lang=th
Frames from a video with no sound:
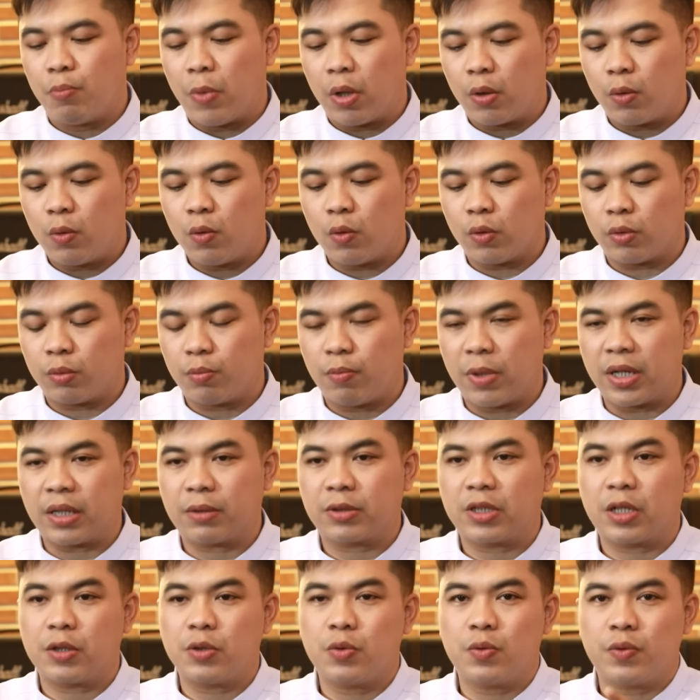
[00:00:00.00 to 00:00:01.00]
มะกรูดมั
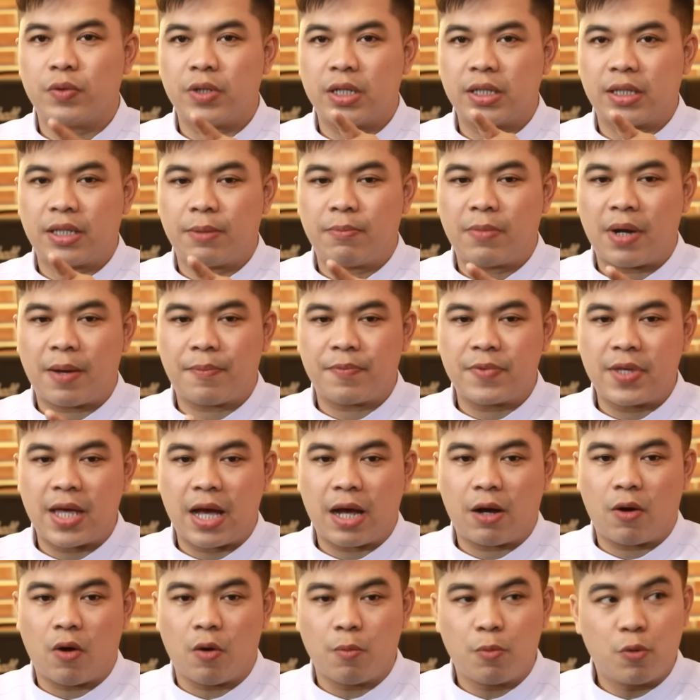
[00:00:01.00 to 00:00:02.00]
กจะอยู่ในตำรับ
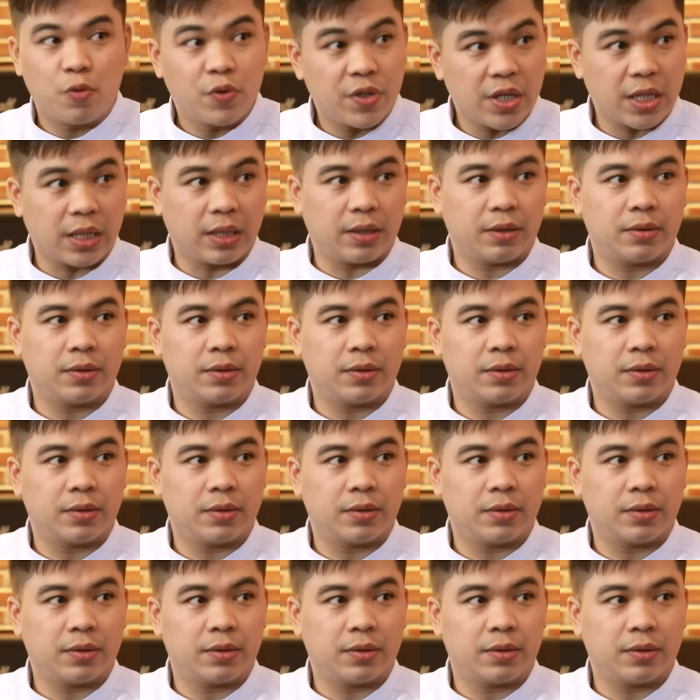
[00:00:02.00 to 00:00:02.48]
ยาของผู้หญิง